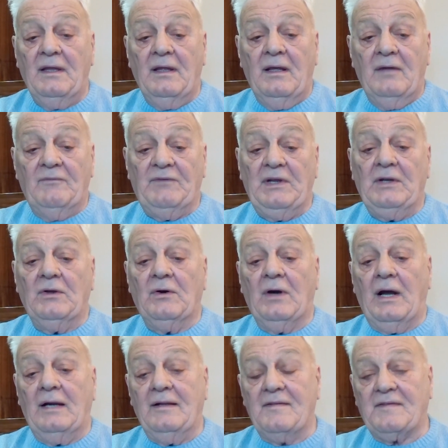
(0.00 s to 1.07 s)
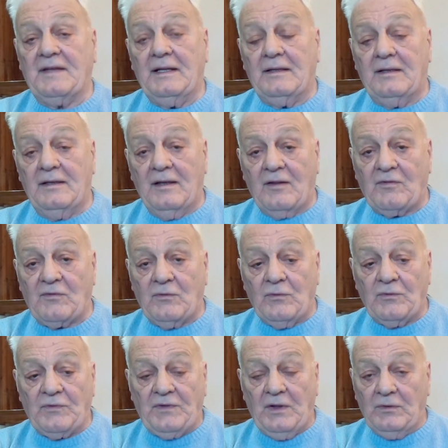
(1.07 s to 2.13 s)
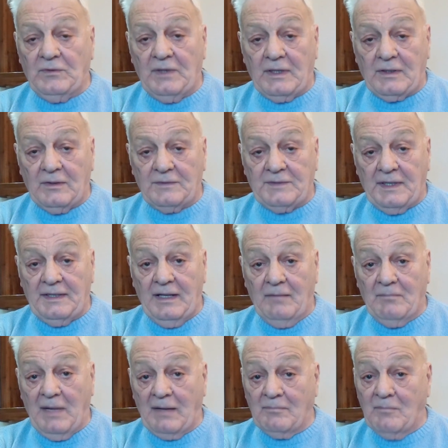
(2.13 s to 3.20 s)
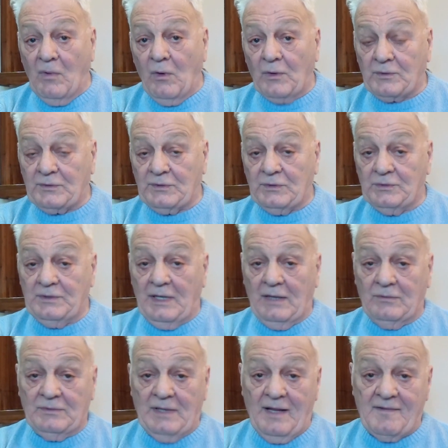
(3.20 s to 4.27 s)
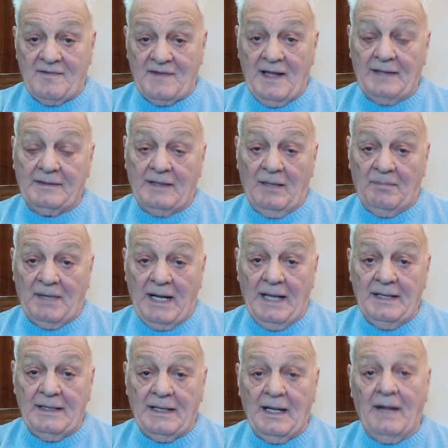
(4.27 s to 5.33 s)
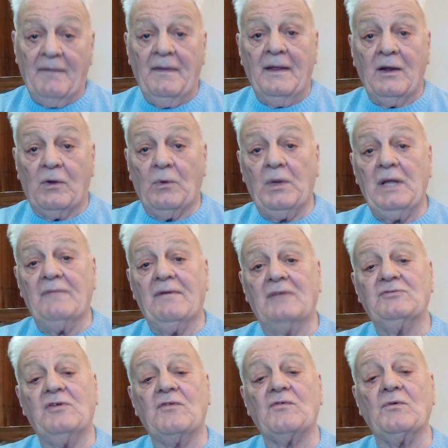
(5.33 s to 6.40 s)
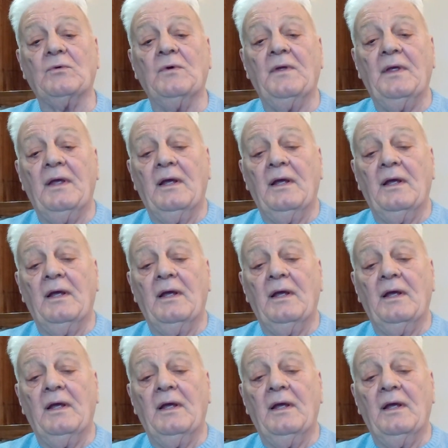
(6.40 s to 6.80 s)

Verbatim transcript: fino agli scritti nascosti in una grotta del Mal Morto da una setta ebraica coeva Gesù.